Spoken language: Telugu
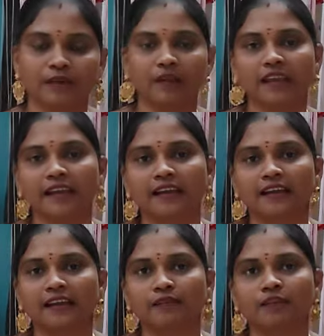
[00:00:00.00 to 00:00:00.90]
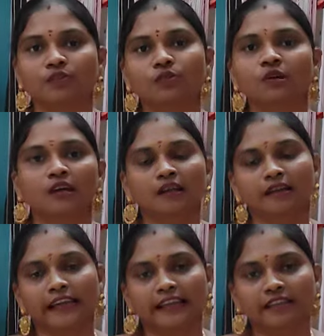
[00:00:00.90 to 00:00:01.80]
ఫ్యాబ్రిక్ అయినా కానీ మీకు
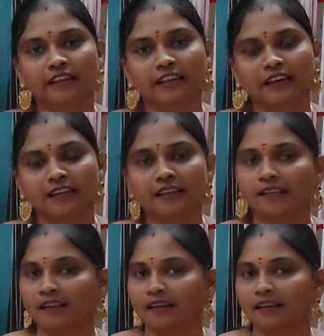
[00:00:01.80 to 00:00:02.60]
డైలీ వేర్ కానీ